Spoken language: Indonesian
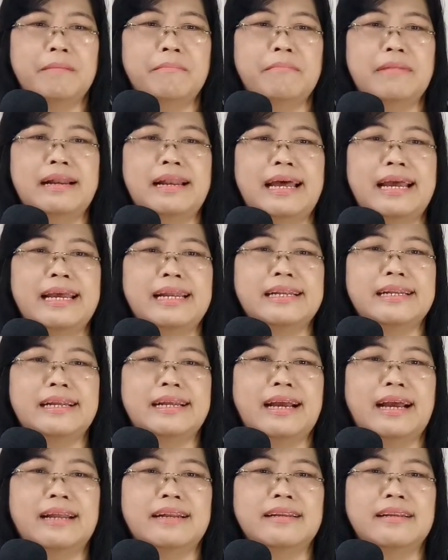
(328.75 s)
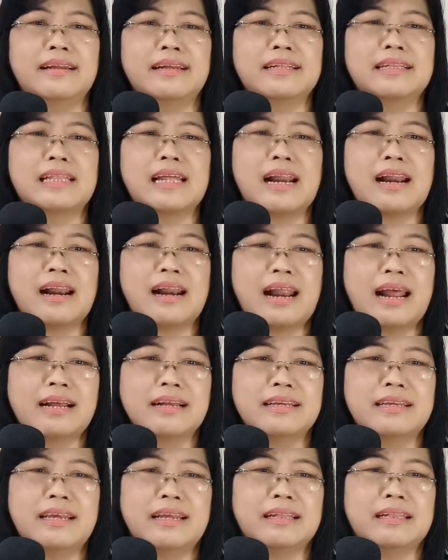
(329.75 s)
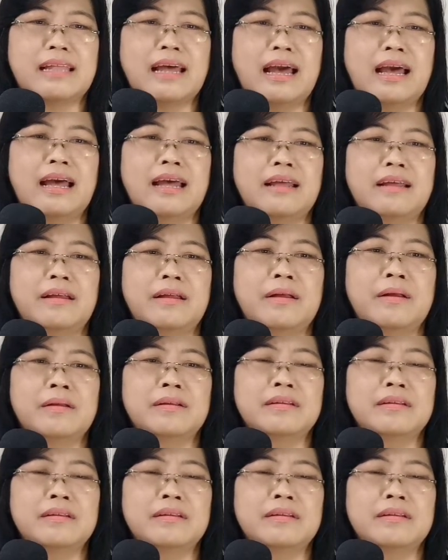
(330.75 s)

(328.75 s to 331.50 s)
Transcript: melainkan terang kita